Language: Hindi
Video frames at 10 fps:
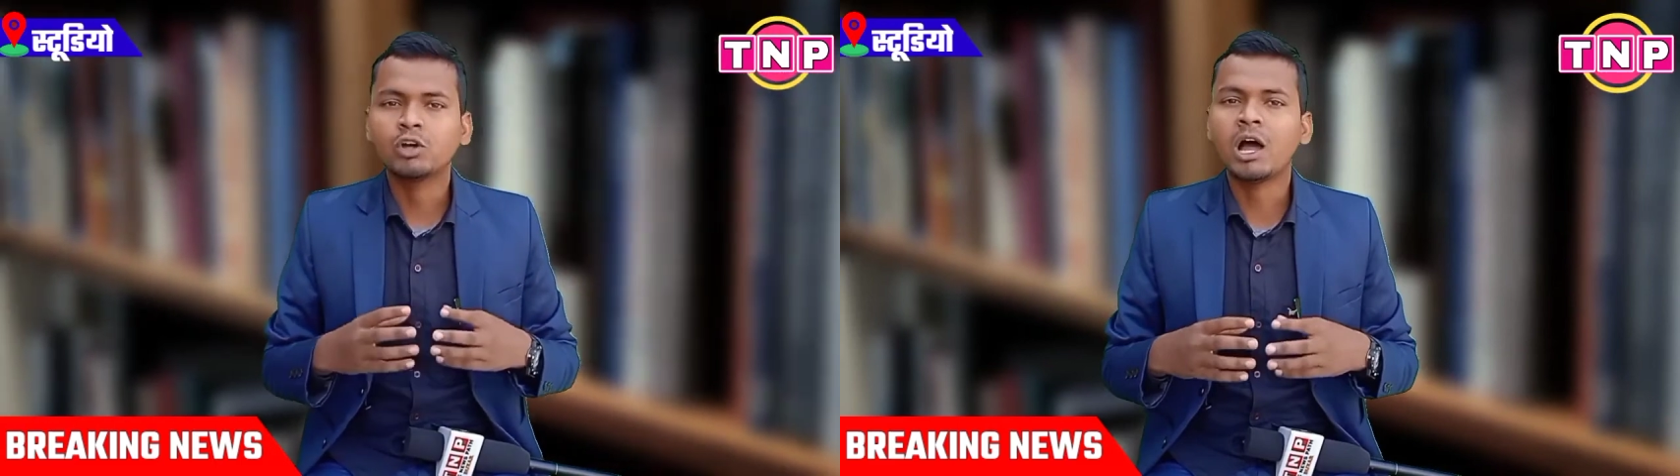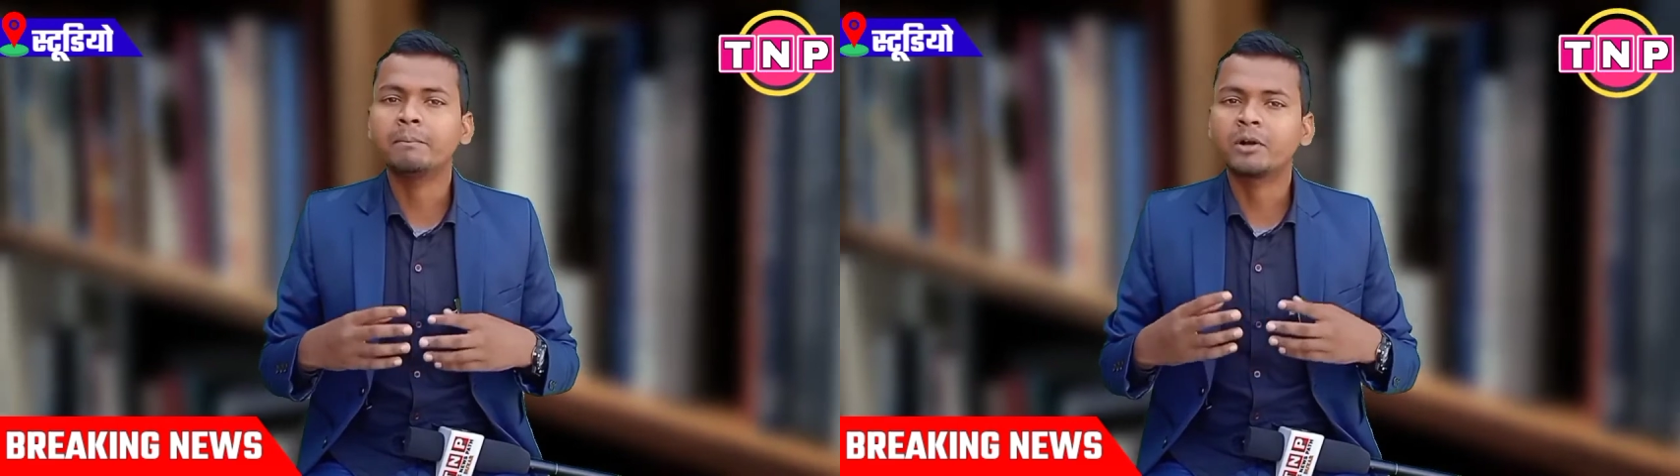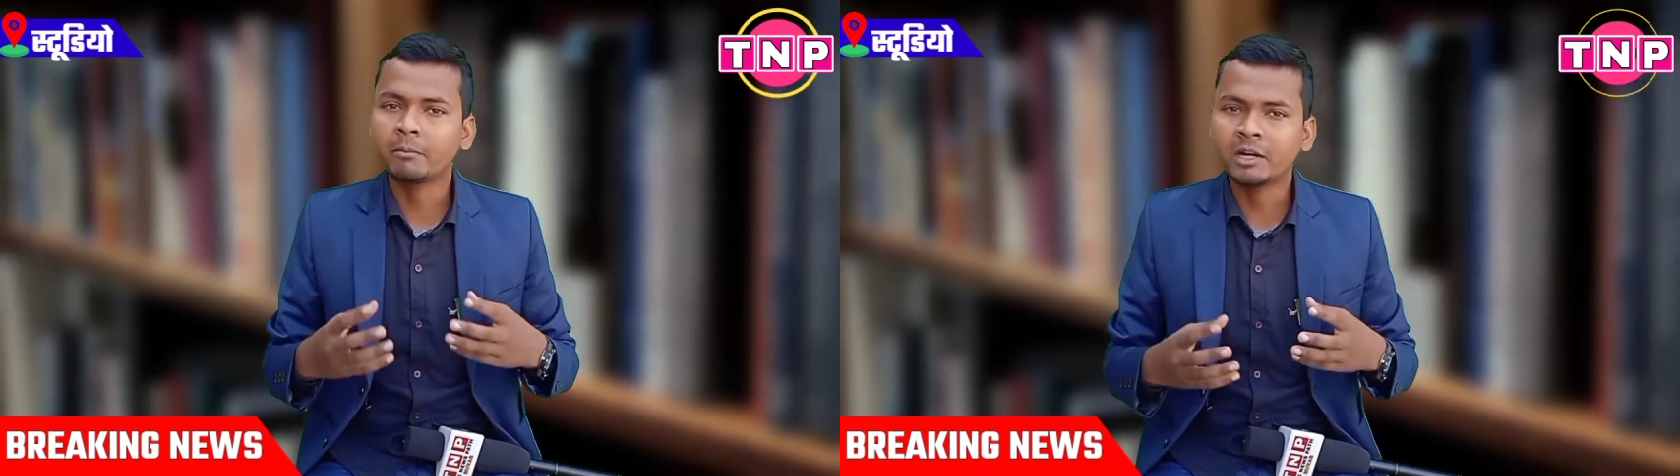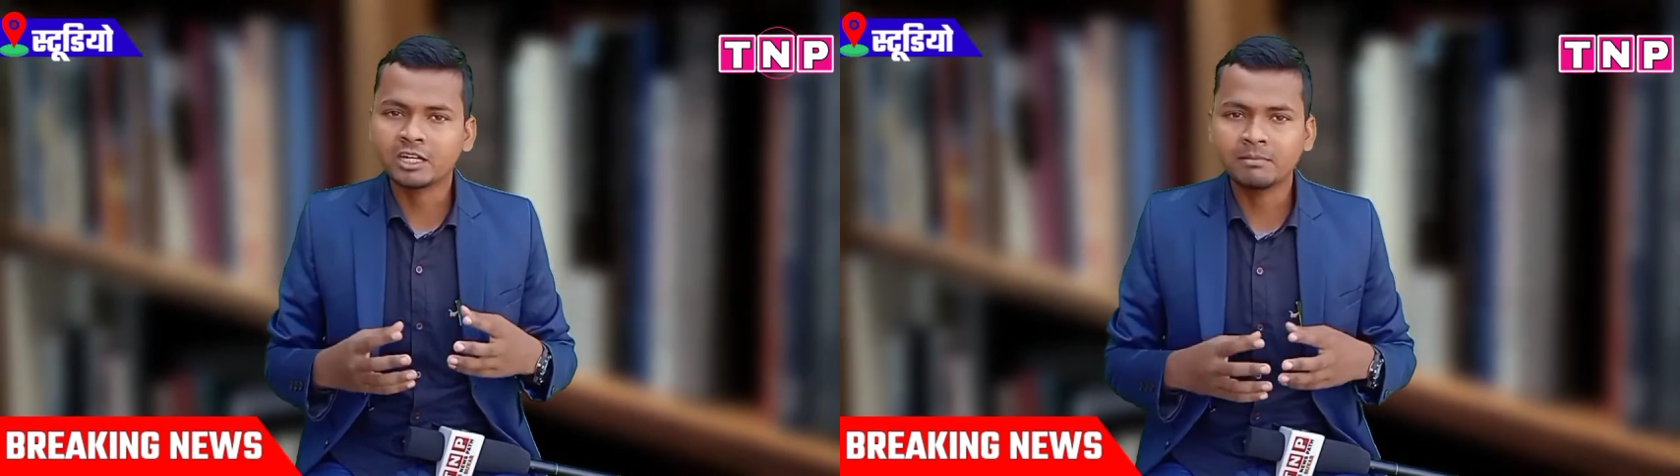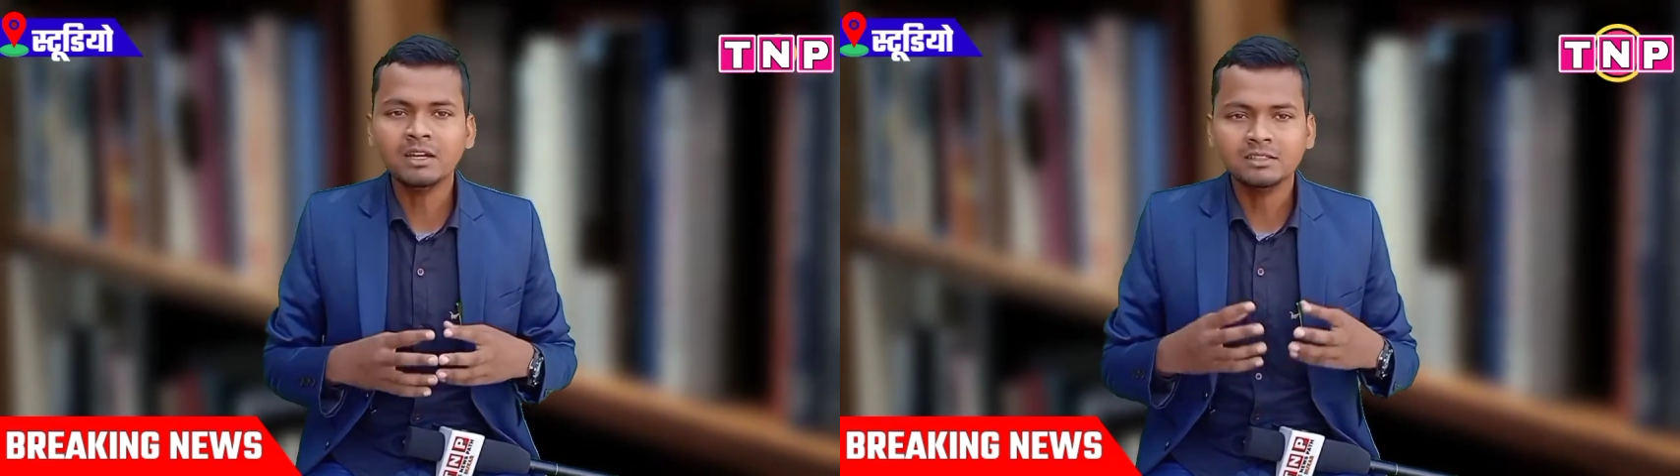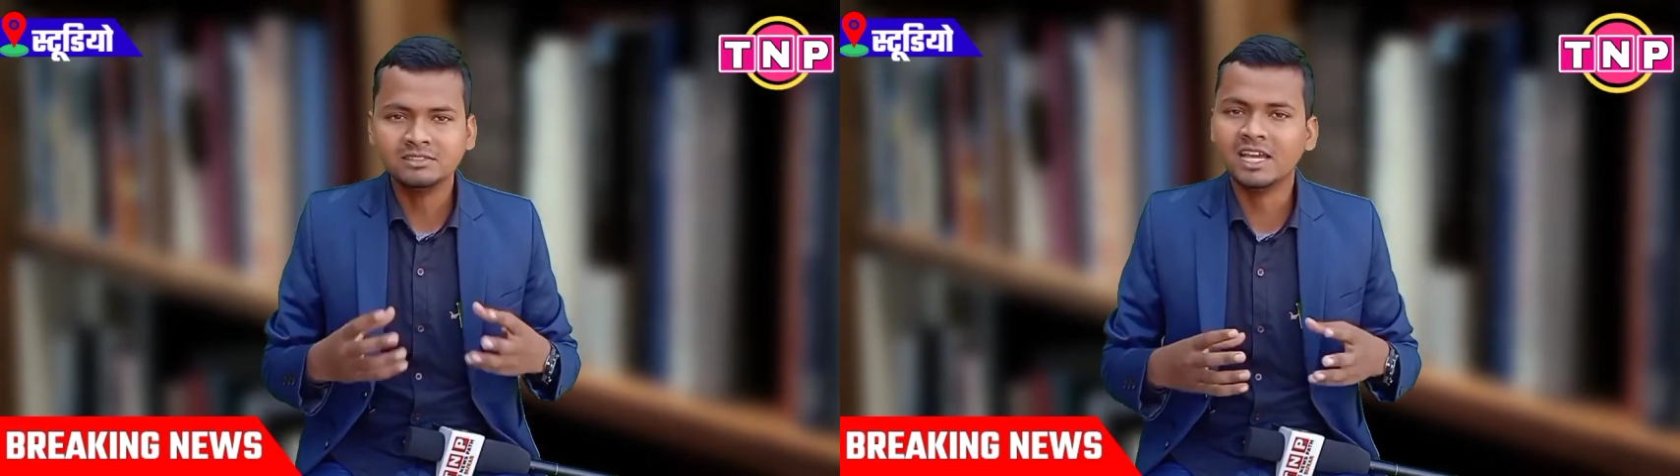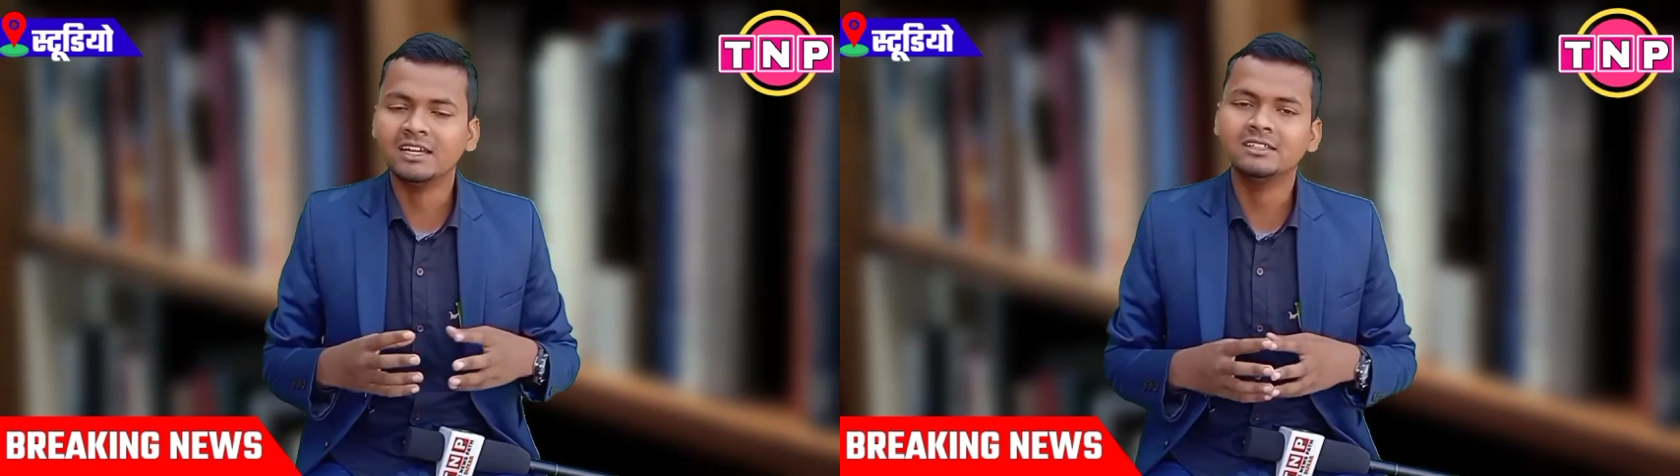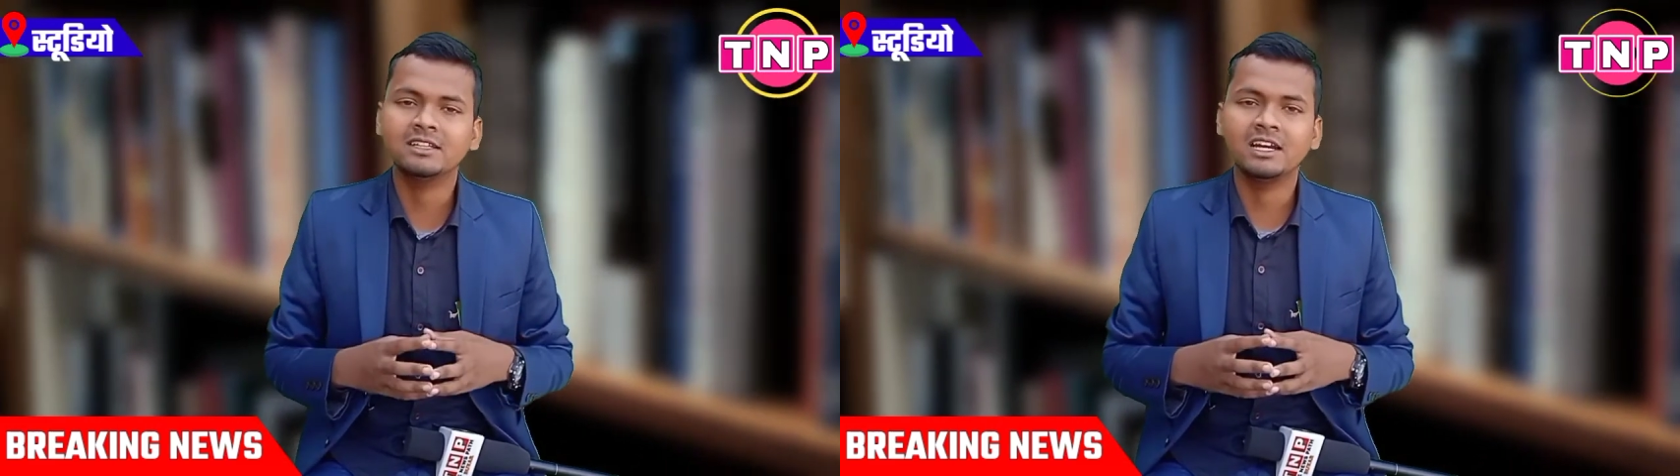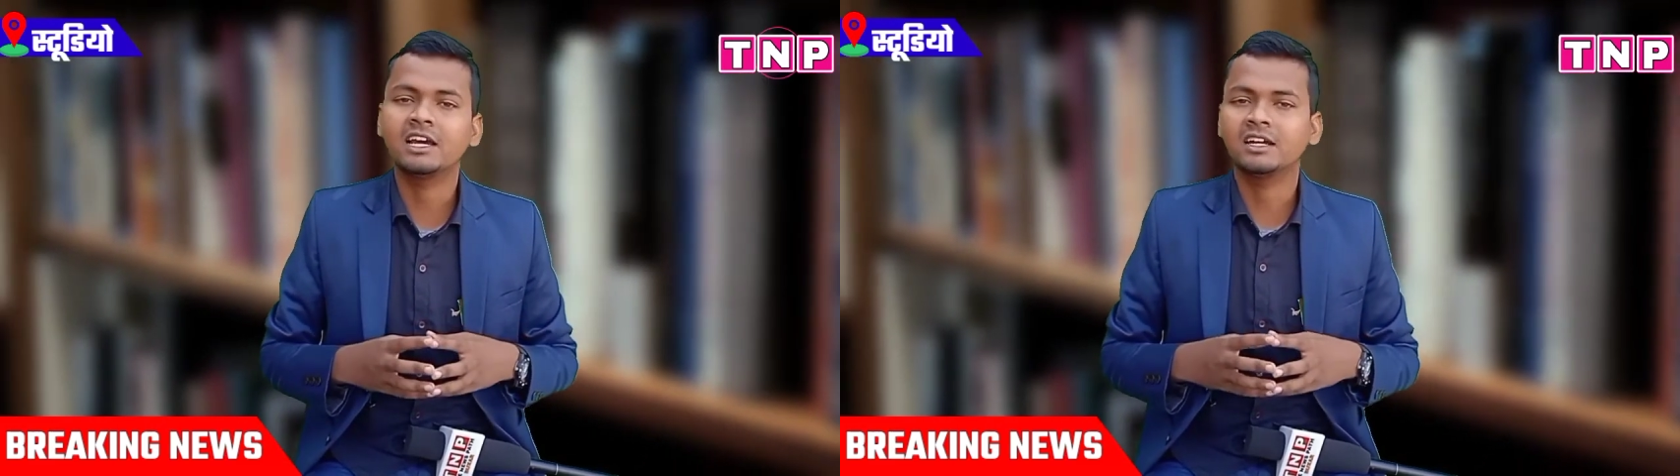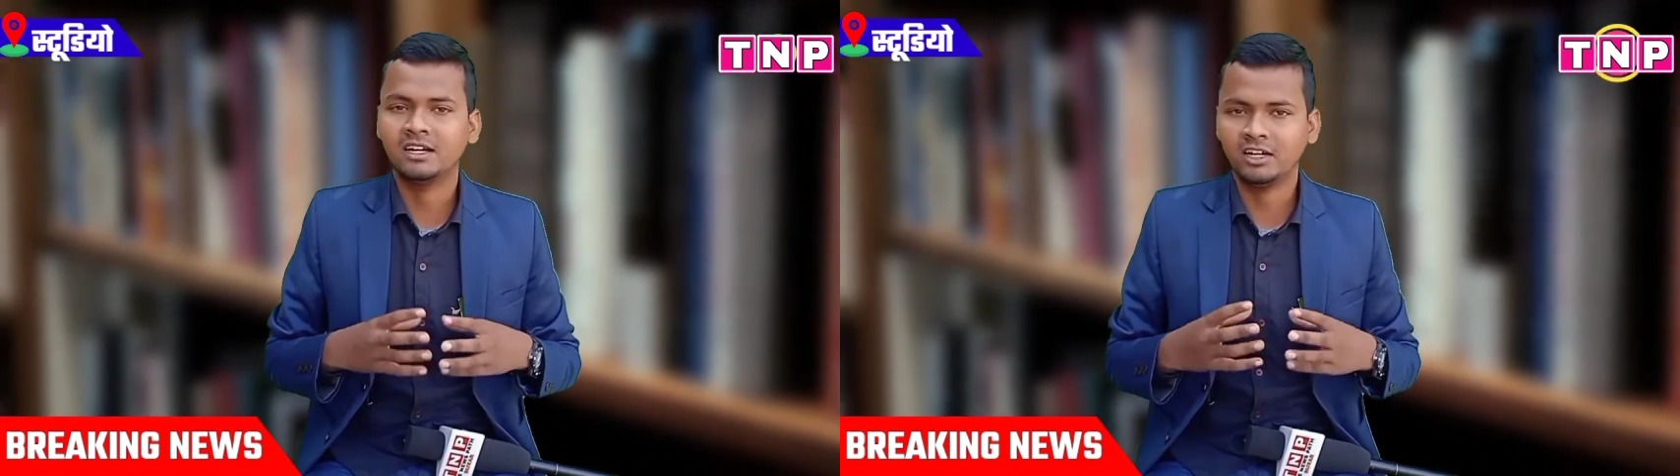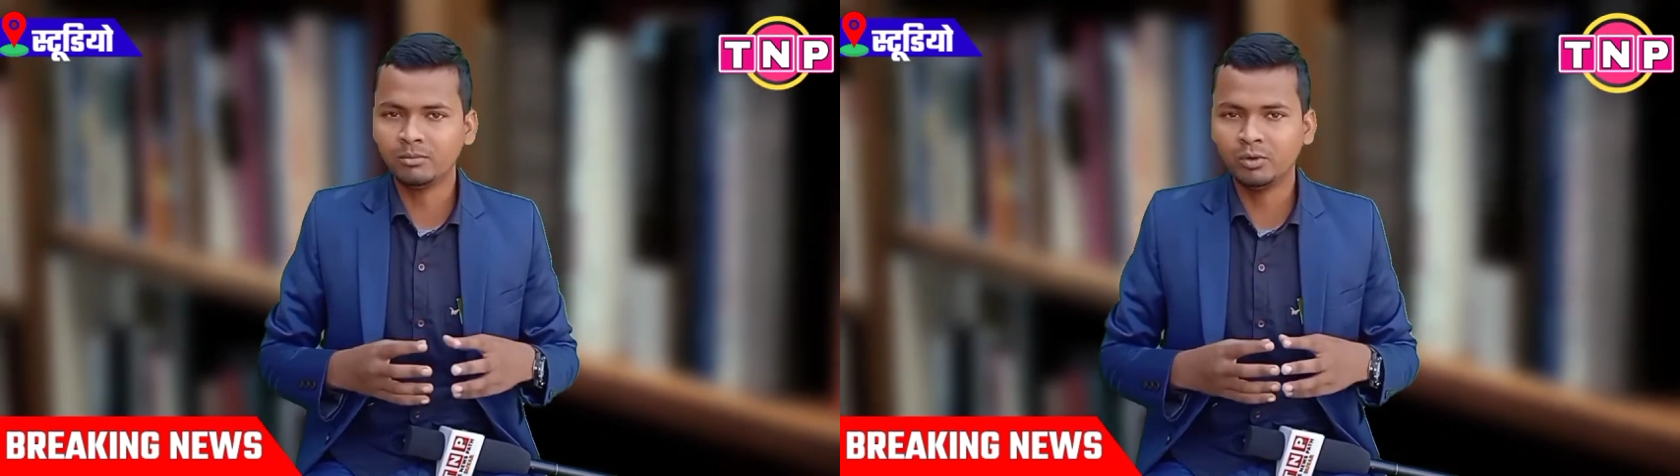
तो आप कमेंट में जय हिंद लिखना ना